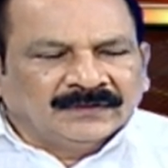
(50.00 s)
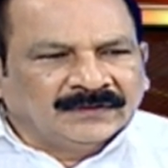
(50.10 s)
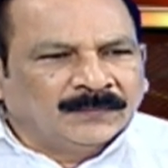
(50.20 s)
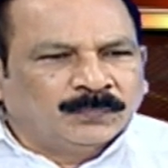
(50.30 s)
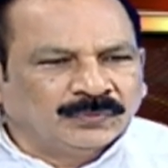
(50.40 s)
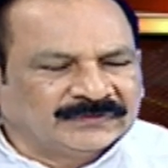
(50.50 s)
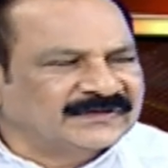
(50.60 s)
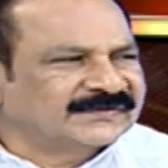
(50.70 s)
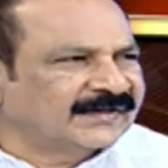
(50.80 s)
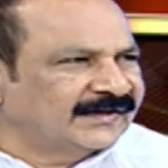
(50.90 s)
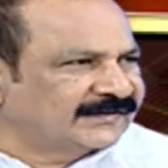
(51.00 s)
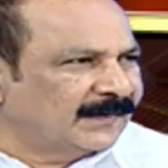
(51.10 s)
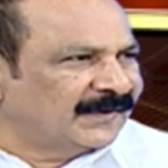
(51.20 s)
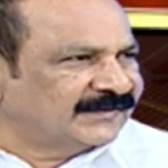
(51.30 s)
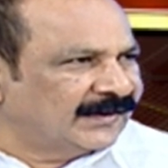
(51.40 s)
ఇంకా పూర్తి స్థాయి
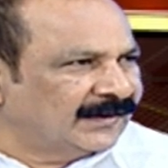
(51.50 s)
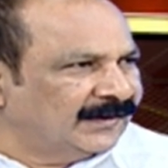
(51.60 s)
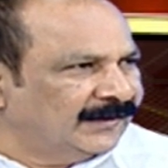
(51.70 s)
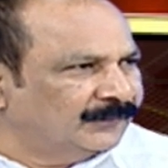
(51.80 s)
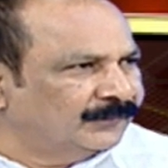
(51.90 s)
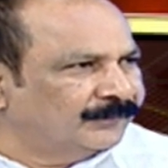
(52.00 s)
సమాచారం లేదు